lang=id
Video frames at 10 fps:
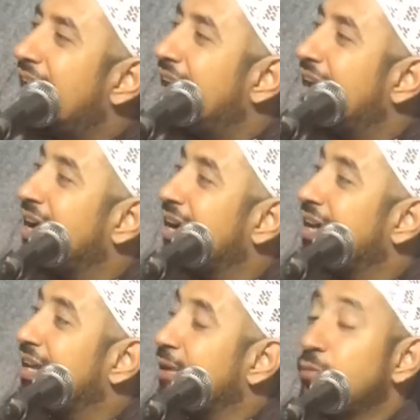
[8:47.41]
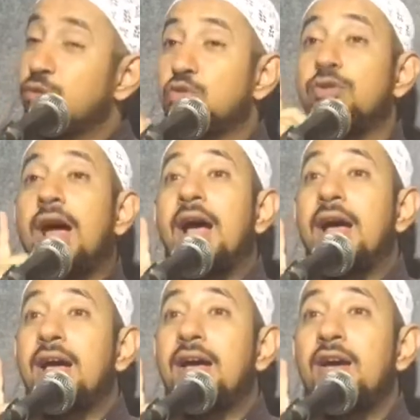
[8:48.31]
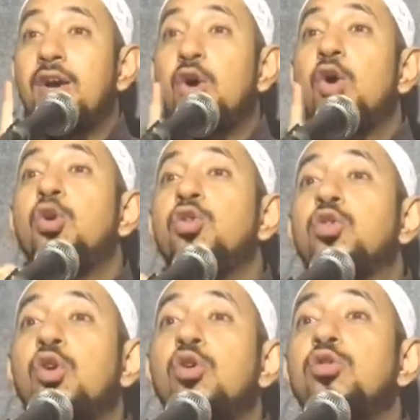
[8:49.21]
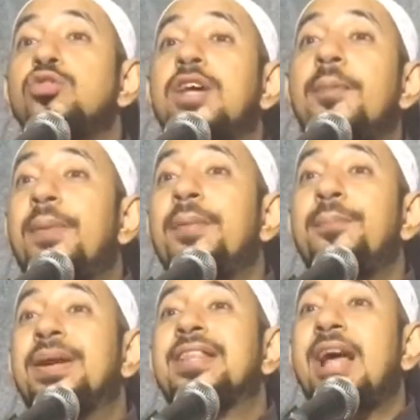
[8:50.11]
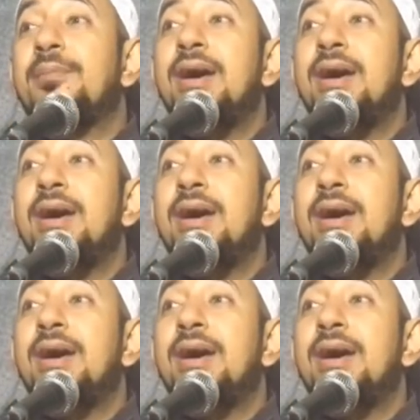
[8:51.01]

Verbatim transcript: Kenapa? Nah, karena tidak ada kewajiban